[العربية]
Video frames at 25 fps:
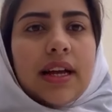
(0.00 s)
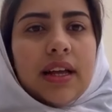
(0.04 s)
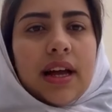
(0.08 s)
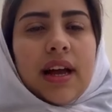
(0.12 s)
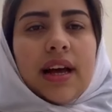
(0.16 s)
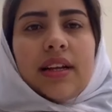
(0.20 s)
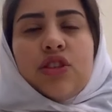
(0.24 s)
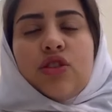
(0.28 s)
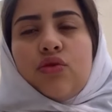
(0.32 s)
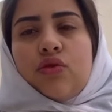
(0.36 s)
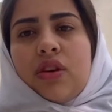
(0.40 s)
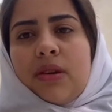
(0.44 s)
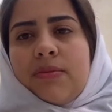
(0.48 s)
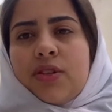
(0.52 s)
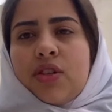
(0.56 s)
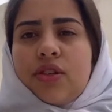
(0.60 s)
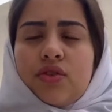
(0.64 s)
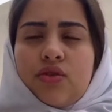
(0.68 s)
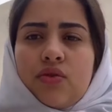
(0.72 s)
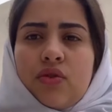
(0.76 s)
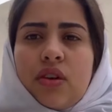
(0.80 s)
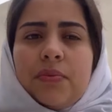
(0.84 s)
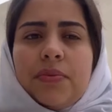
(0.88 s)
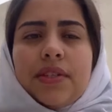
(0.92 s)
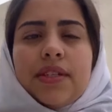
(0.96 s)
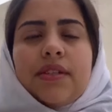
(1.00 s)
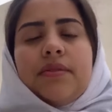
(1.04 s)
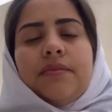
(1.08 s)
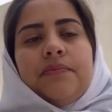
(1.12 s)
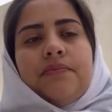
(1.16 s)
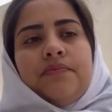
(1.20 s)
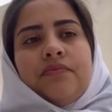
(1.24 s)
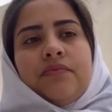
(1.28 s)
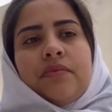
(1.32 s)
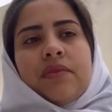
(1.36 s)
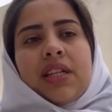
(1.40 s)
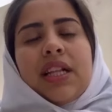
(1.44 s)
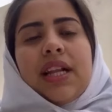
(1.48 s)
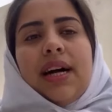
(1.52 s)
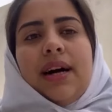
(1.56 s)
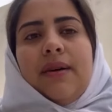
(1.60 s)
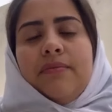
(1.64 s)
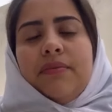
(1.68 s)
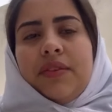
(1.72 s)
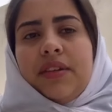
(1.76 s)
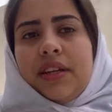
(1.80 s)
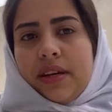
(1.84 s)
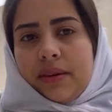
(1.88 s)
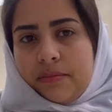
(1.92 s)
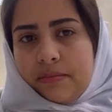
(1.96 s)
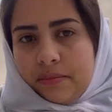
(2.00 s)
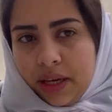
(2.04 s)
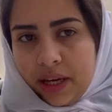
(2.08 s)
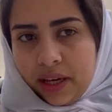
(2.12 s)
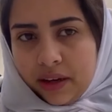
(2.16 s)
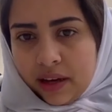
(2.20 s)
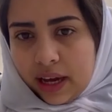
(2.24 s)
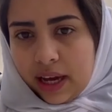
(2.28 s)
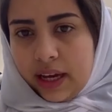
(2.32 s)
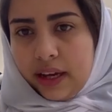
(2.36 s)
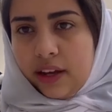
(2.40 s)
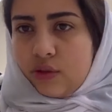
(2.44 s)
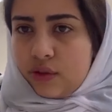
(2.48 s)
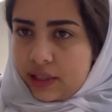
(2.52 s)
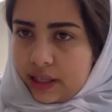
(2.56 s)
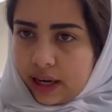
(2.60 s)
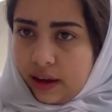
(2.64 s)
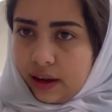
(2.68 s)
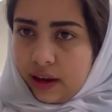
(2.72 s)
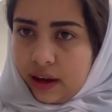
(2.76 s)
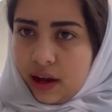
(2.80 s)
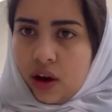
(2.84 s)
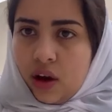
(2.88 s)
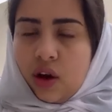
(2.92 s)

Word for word: هذا هذا شنو لبس شنو لبس طلع عندي عمي قال لي يسرى